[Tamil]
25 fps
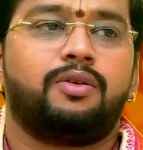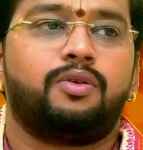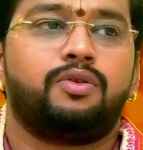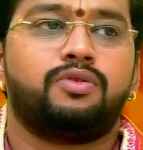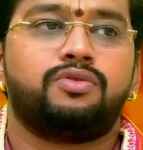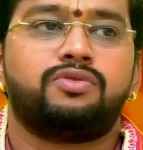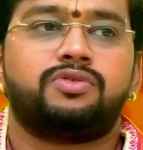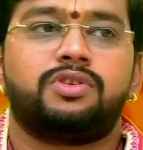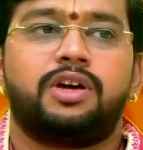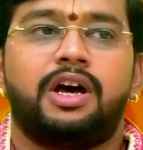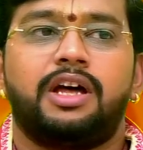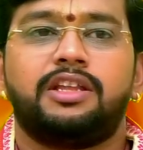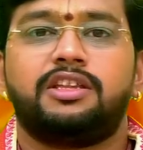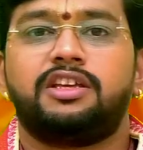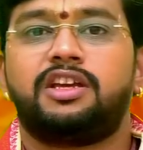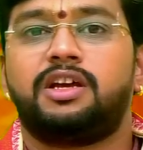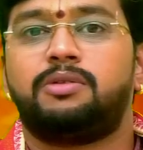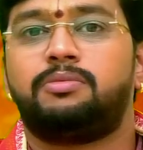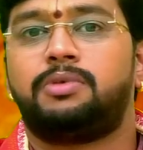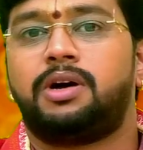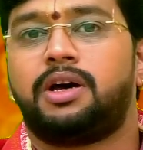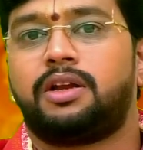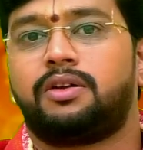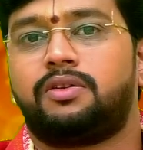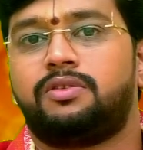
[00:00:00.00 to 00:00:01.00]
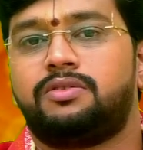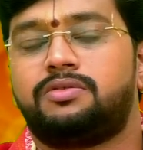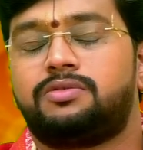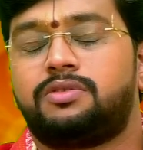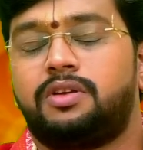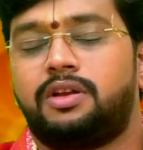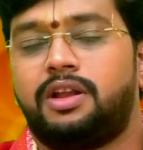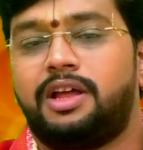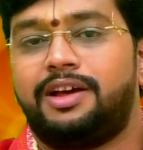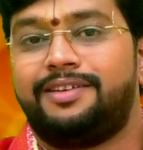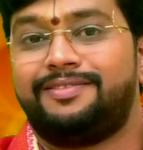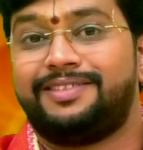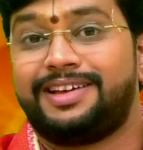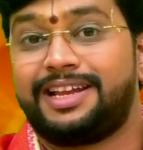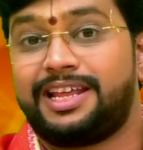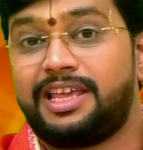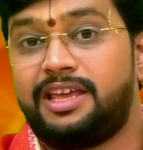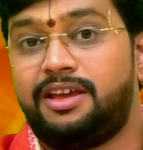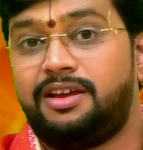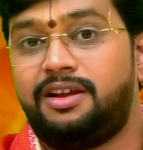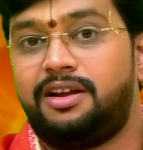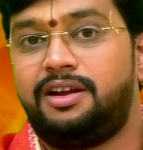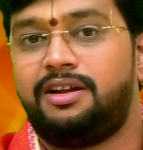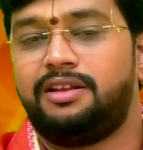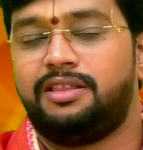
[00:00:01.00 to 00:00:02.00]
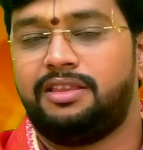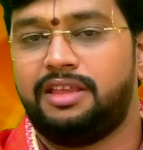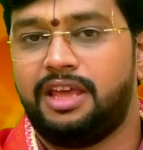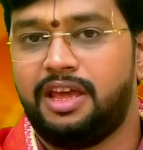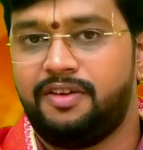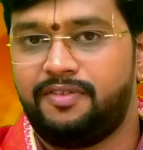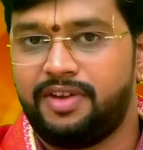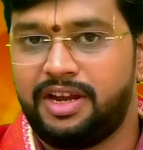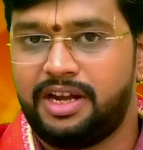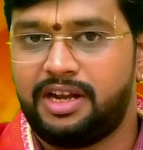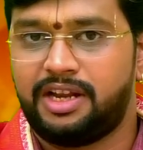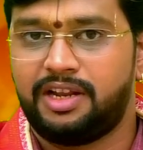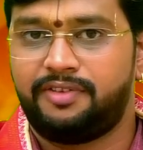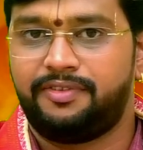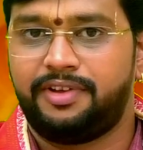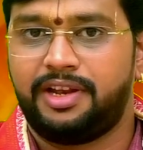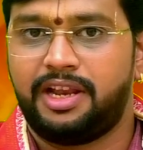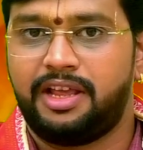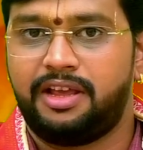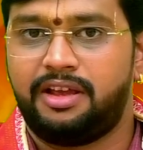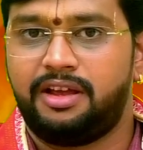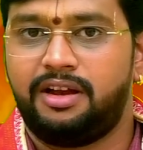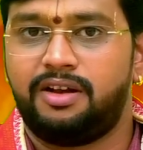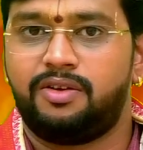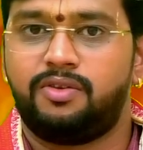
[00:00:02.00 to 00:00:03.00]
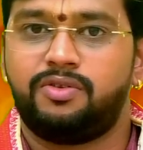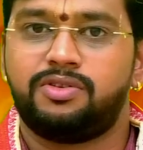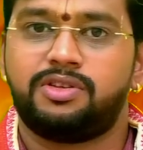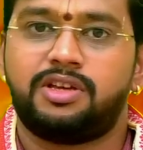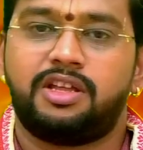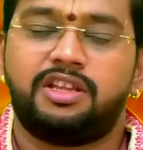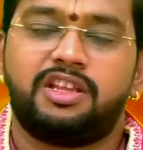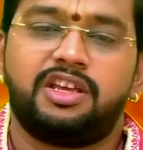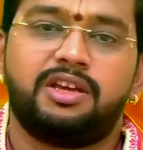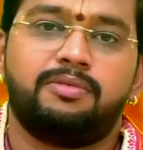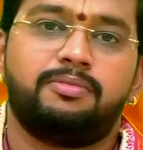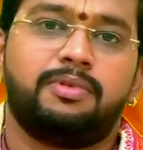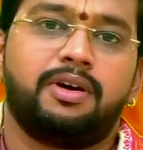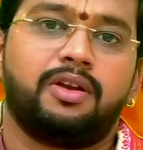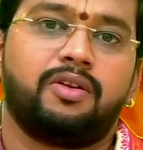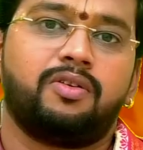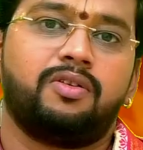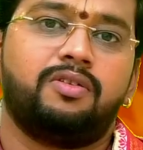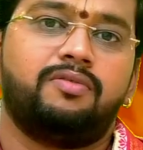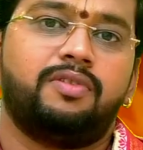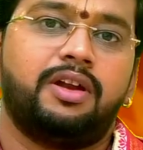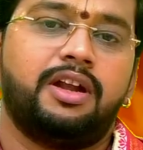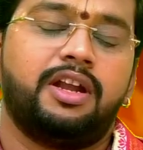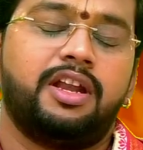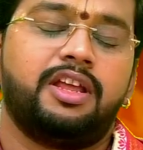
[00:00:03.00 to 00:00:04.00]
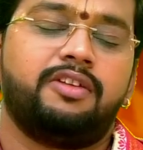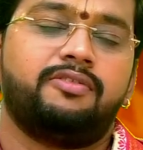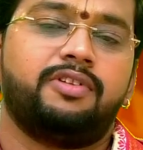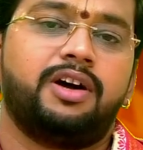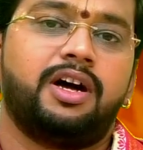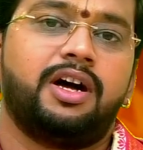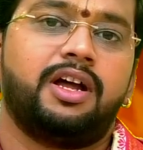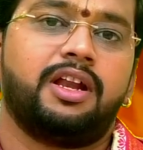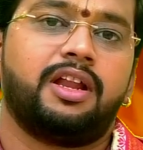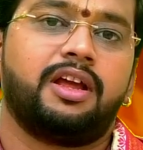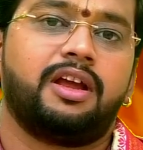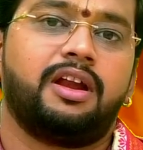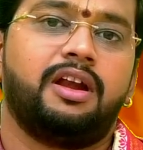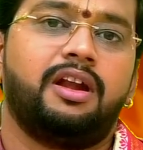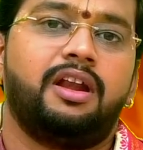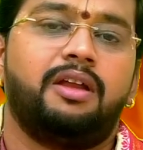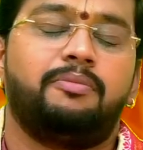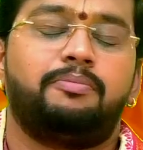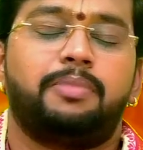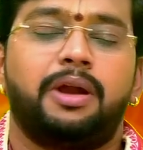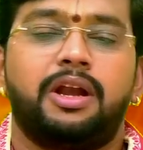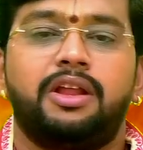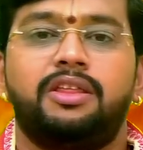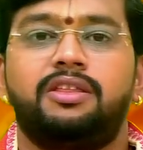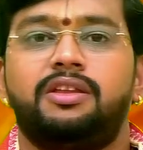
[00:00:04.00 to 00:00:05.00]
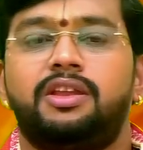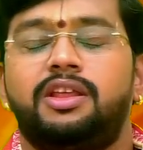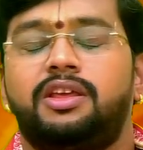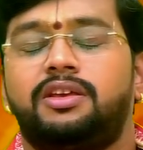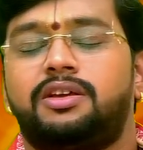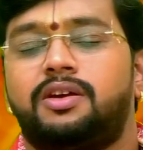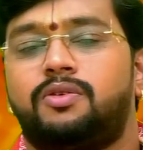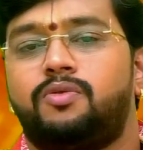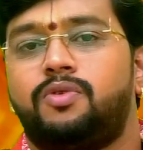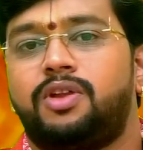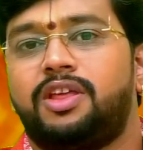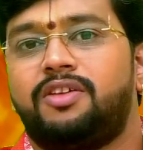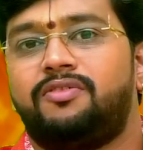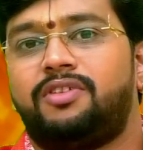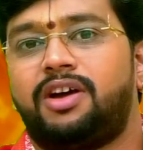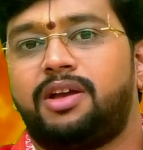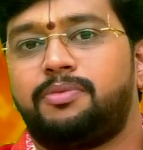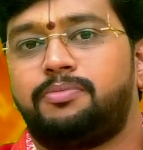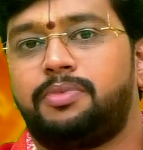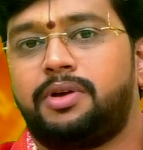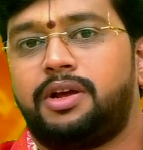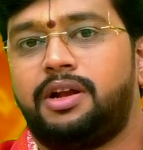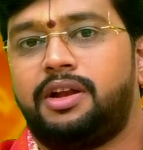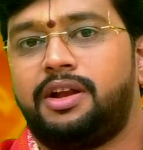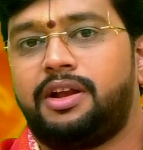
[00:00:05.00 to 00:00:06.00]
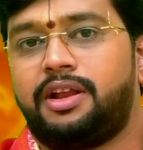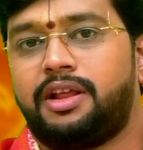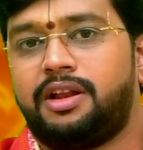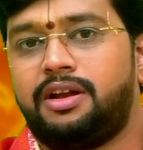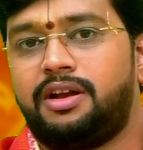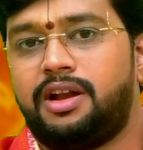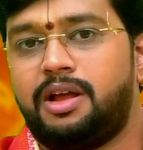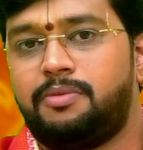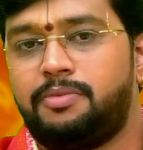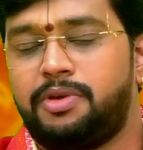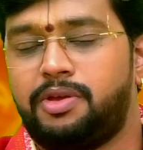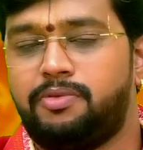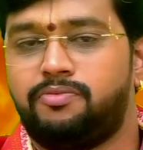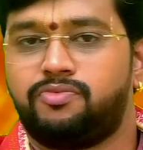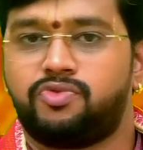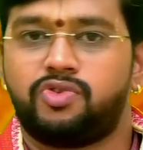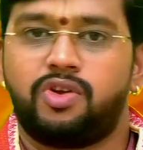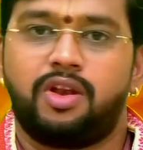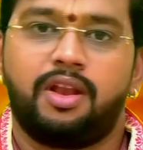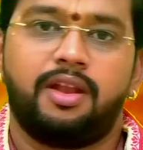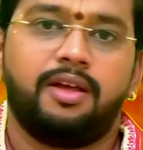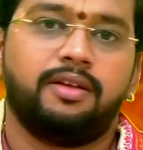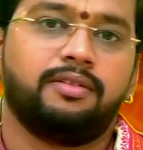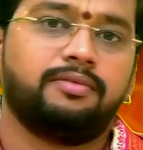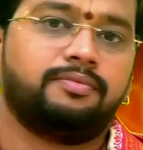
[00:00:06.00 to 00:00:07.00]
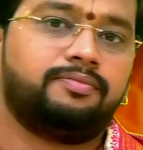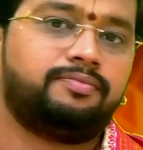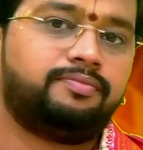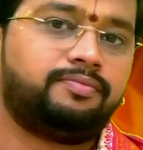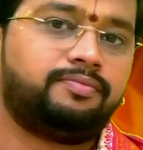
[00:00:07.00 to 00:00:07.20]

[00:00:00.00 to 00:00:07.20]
கொஞ்சம் அதிகமாக இருக்கும்னு சொன்னால் விரயங்கள் தேவையற்ற விலையங்கள் கொஞ்சம் அதிகமாக இருக்கும் வண்டி வாகனங்களில் பழுது நீக்கக்கூடிய வாய்ப்புகள் இன்றைய நாள் அமையும் சொல்லலாம்